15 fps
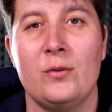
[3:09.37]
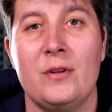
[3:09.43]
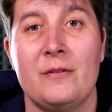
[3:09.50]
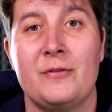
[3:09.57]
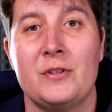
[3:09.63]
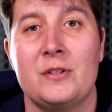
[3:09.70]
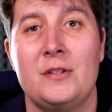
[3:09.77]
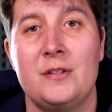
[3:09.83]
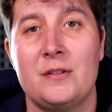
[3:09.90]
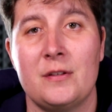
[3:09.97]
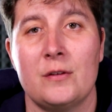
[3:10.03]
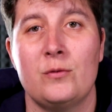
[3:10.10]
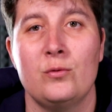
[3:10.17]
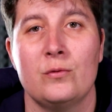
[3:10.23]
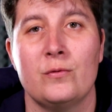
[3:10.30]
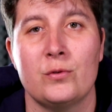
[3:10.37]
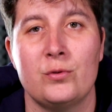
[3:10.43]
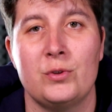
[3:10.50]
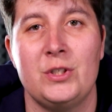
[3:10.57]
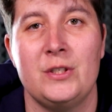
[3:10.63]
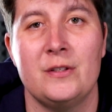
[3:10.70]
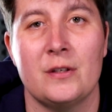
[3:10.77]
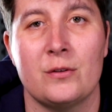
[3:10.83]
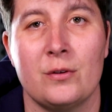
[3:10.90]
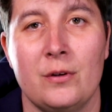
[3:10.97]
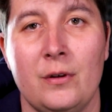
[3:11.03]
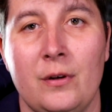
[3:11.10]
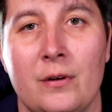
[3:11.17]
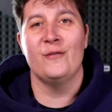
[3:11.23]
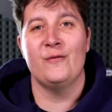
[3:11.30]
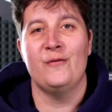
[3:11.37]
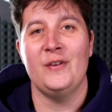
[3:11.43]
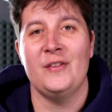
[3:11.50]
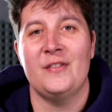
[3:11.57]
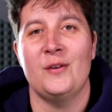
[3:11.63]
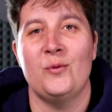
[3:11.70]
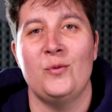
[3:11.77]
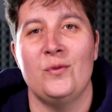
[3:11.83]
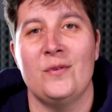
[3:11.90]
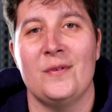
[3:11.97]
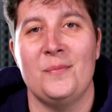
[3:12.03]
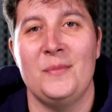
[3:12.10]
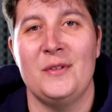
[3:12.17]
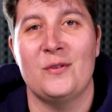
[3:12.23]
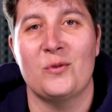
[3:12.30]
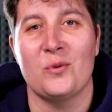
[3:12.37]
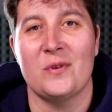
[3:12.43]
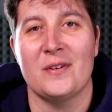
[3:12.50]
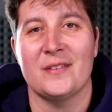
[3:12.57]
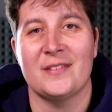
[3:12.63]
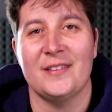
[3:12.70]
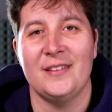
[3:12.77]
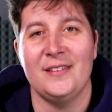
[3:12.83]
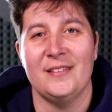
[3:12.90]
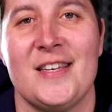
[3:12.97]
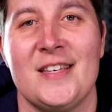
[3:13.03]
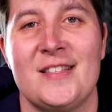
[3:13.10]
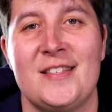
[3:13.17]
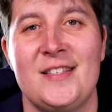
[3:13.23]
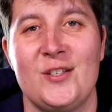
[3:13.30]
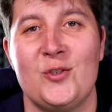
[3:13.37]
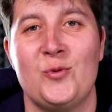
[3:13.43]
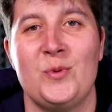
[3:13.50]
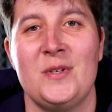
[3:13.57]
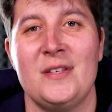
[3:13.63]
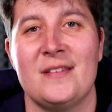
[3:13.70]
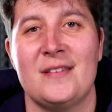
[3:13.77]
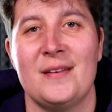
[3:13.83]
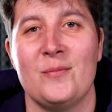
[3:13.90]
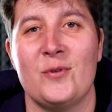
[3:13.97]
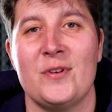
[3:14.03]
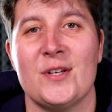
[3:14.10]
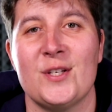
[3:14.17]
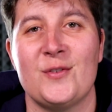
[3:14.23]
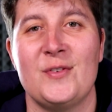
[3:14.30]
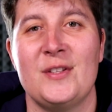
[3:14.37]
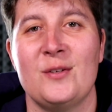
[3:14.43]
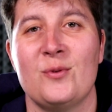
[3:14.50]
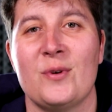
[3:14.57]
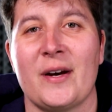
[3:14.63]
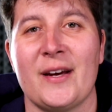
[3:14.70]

on a fait 17 nouveaux utilisateurs, 21 missions lancées et 18 témoignages vidéo